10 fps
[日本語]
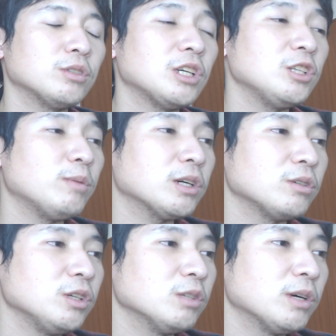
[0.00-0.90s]
本当
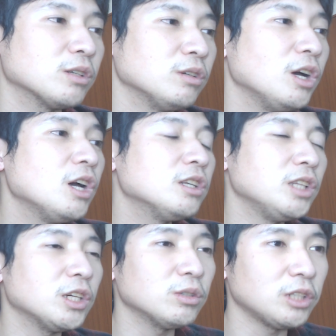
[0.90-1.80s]
サイドバック、ウィングバック
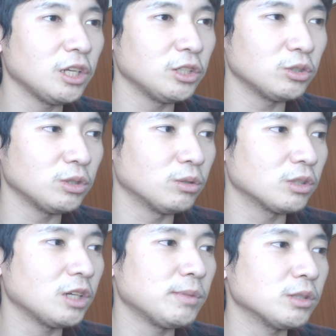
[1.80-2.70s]
できる選手で
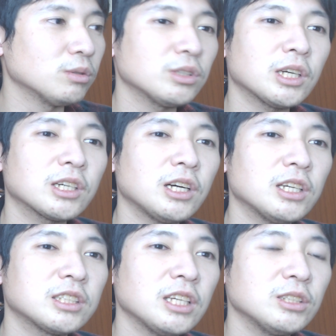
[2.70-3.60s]
ございまして、本当
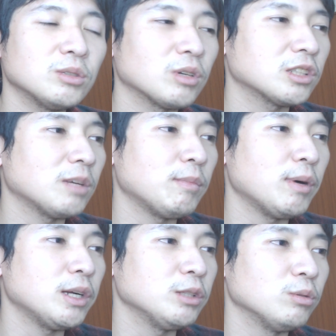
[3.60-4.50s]
サッカーセンスの塊
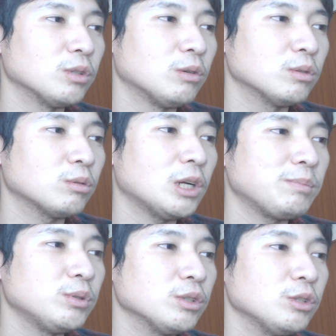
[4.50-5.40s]
りというか、本当
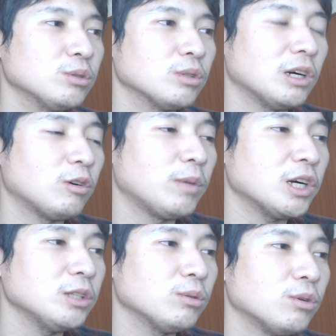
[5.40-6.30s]
トラップの技術とか
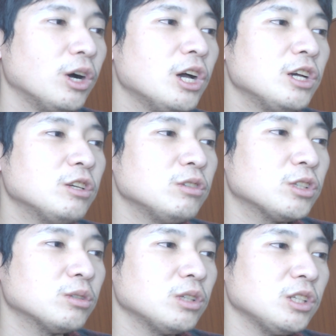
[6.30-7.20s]
細かいとこ非常
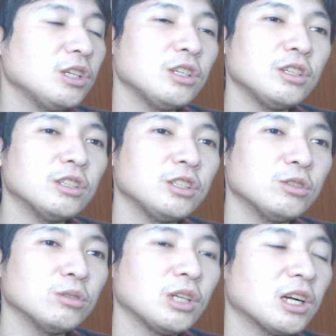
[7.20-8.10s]
に基礎的な技
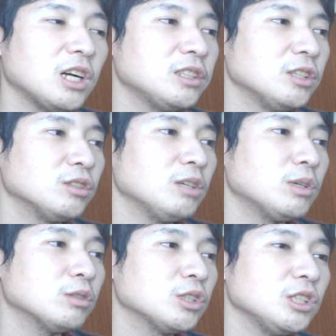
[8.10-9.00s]
術の高い選手で、
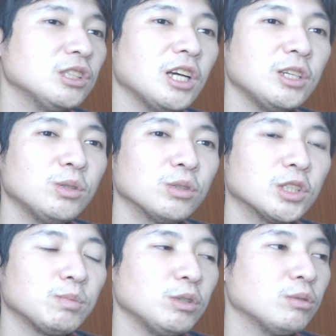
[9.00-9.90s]
本当身体能
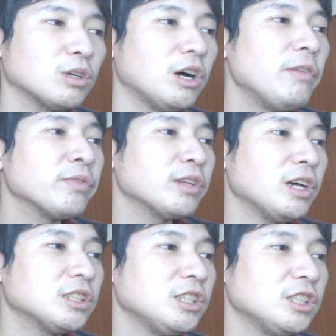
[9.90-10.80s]
力、スピードとか、
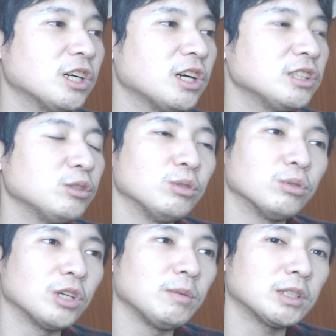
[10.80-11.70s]
えー、アジリティ高い選手で
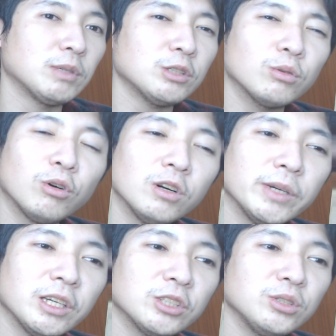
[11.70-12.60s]
ございます。まあ、ちょっと神
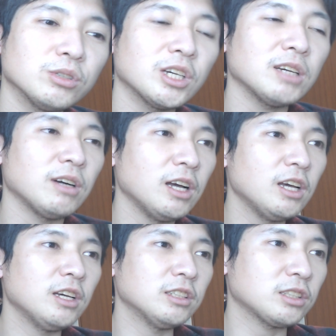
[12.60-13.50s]
戸では出場機会は
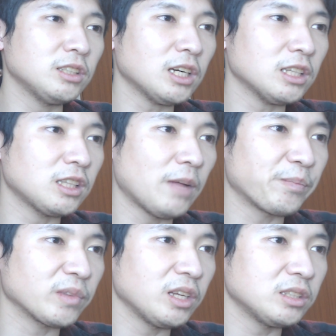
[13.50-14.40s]
少なかった
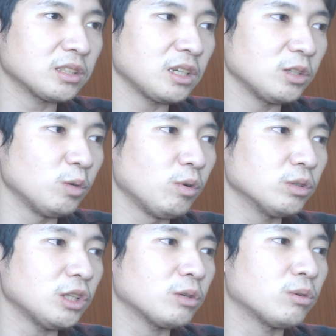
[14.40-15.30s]
んですけど
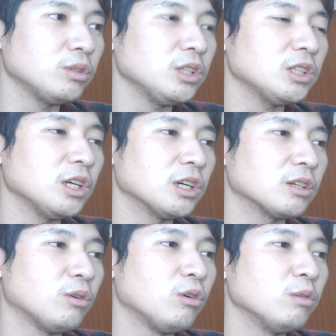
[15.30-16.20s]
も、ただここに来て
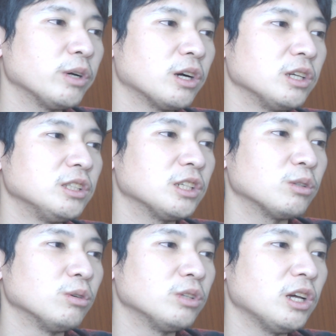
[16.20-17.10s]
神戸から移
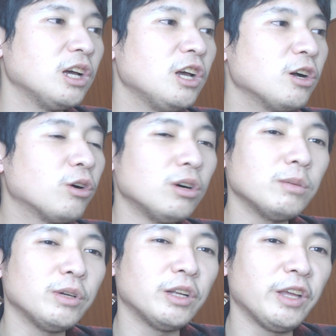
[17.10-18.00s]
籍と、で
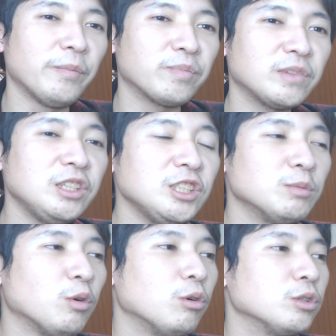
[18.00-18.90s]
神戸はね
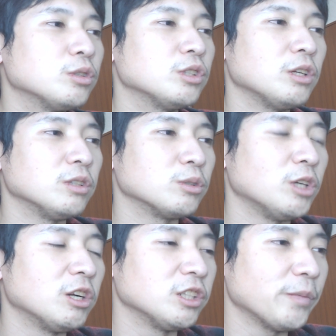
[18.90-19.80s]
西も放出してるんです、
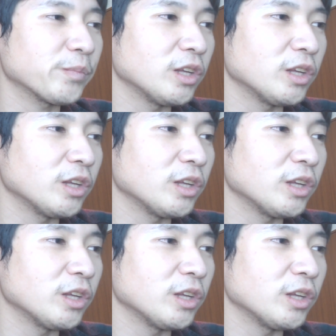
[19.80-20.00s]
裏にね。